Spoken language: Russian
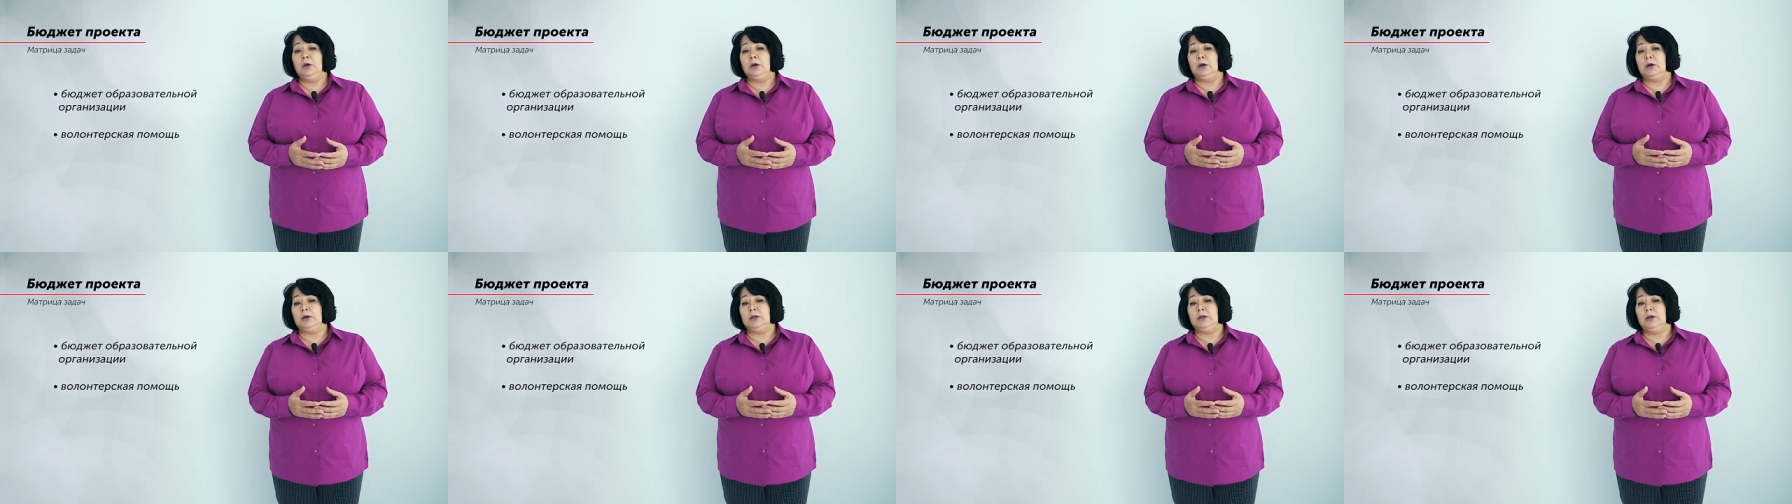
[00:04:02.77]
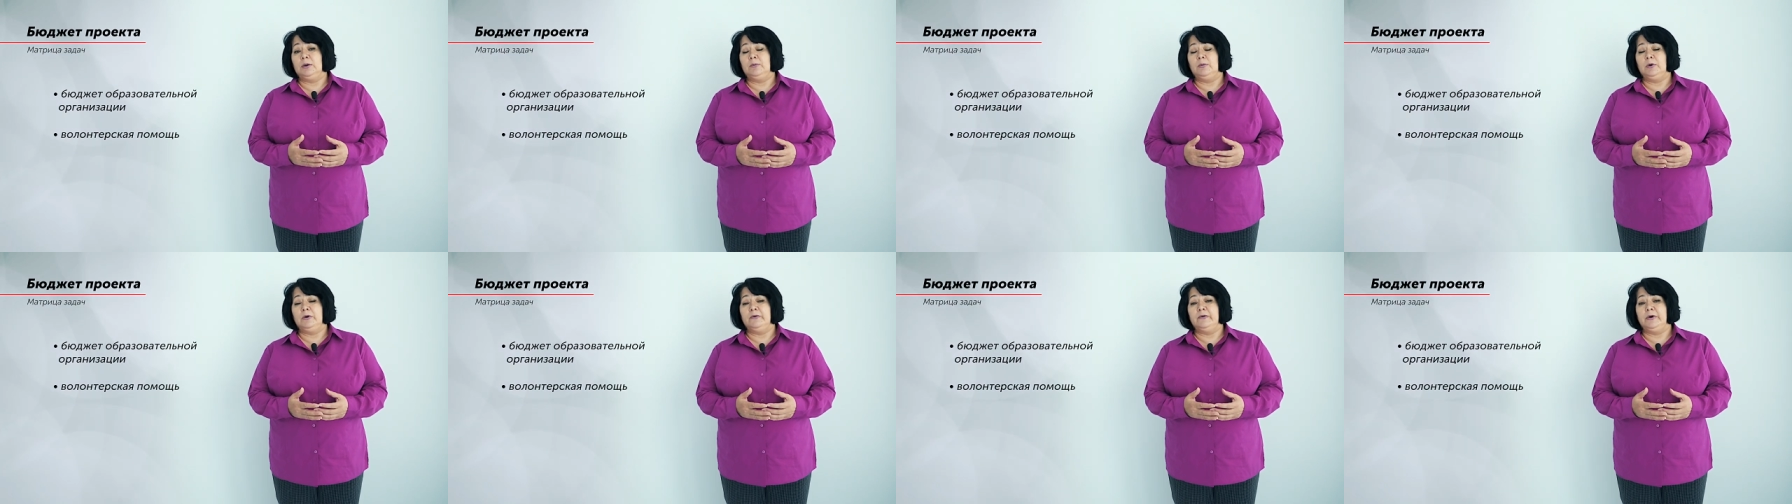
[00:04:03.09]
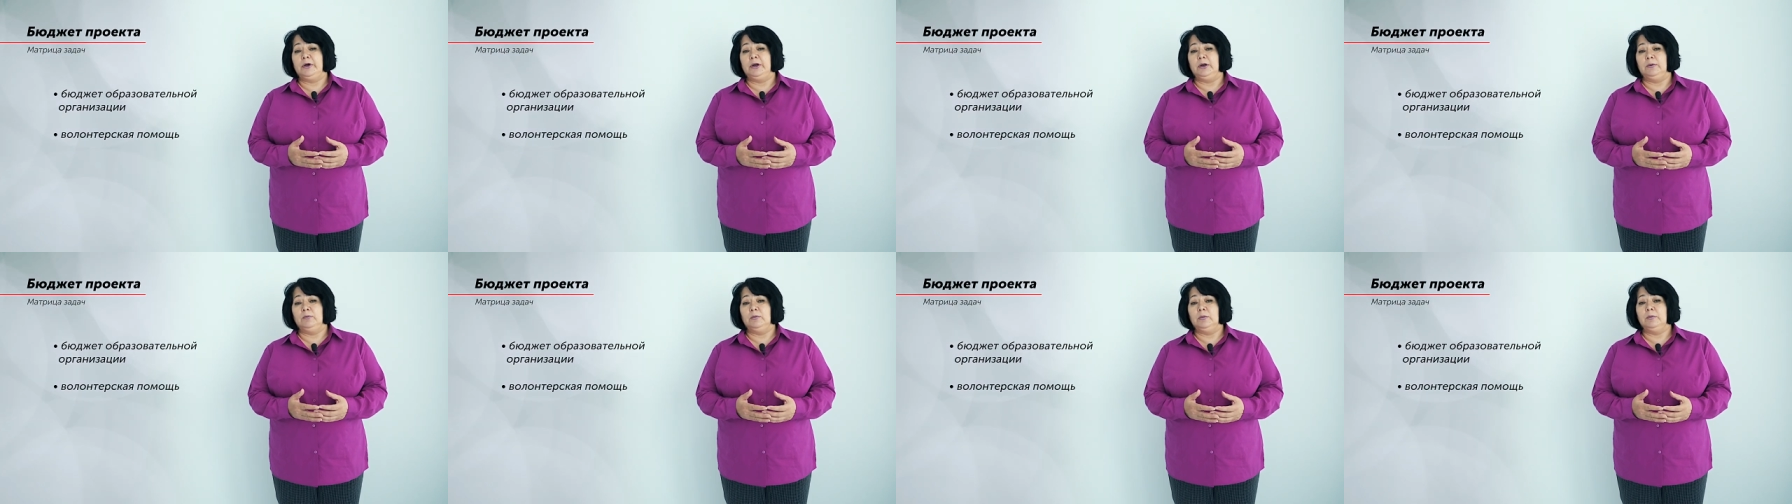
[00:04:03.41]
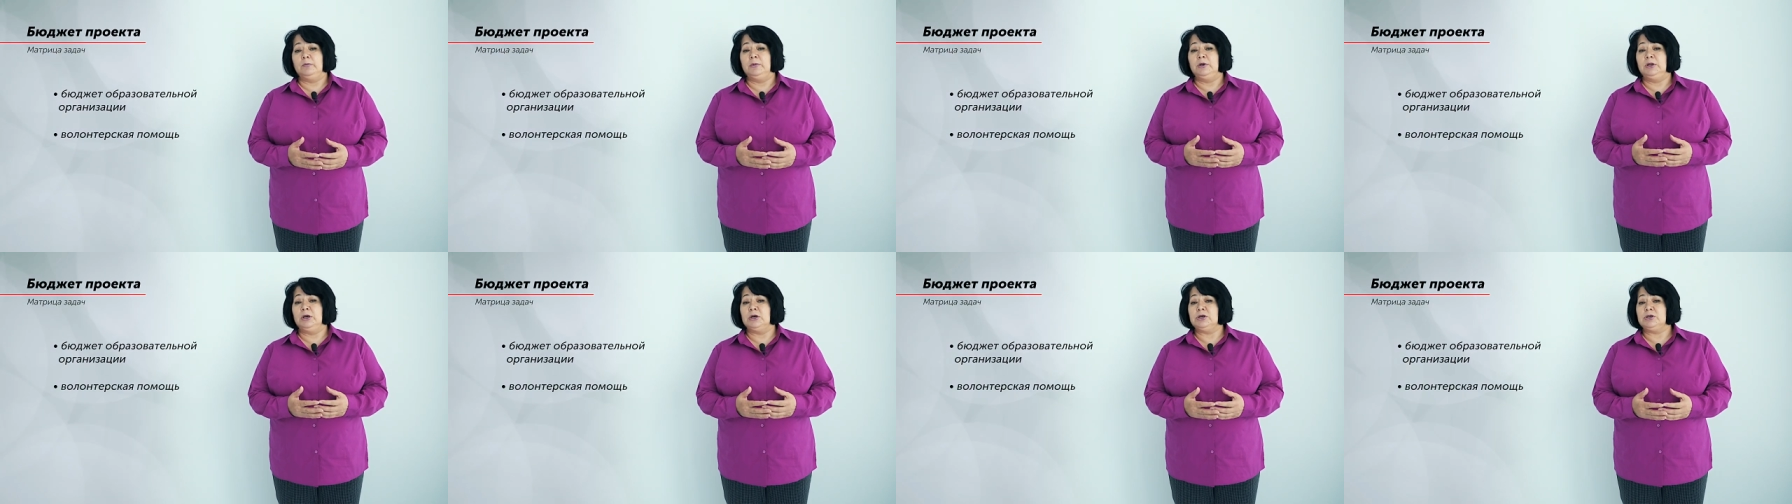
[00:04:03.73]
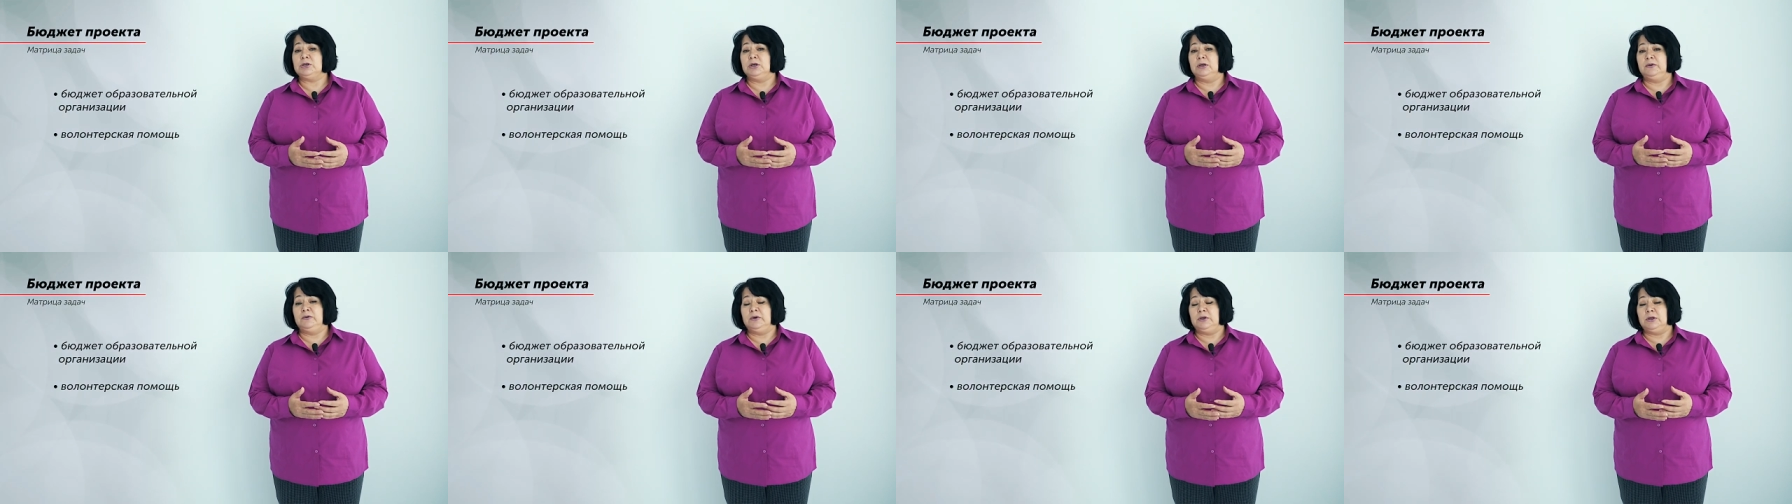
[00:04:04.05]
когда мы говорим, мы
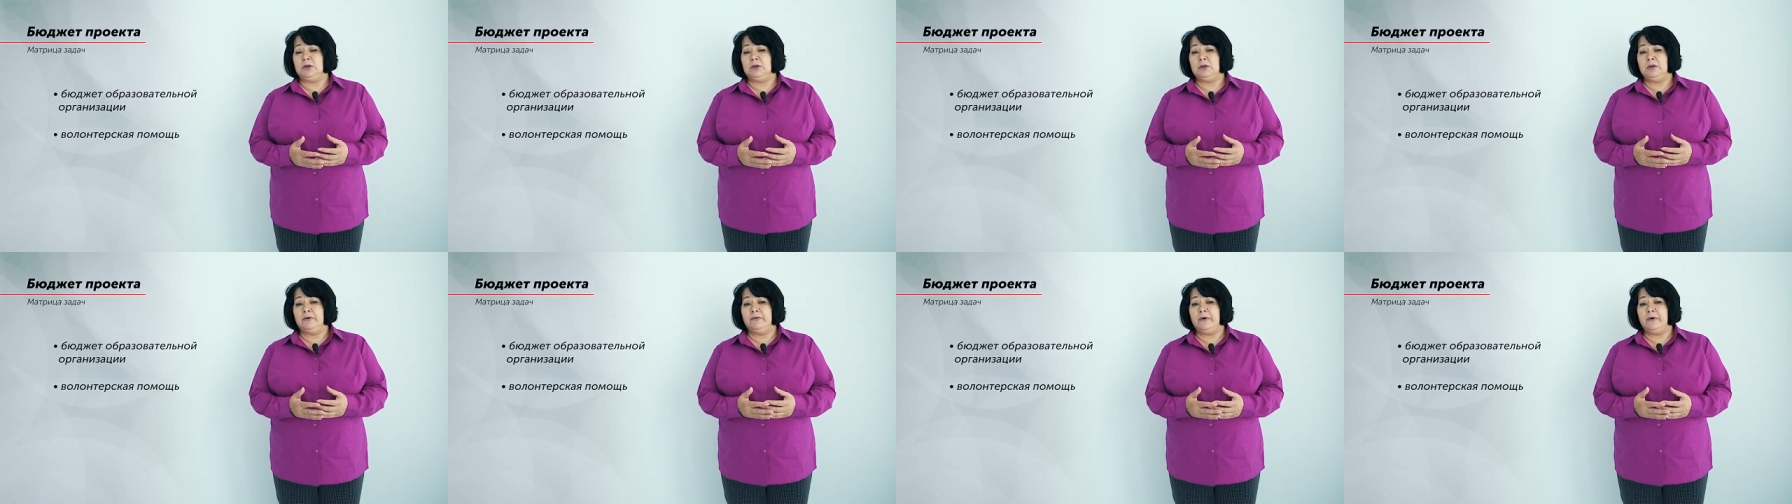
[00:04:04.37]
должны ответить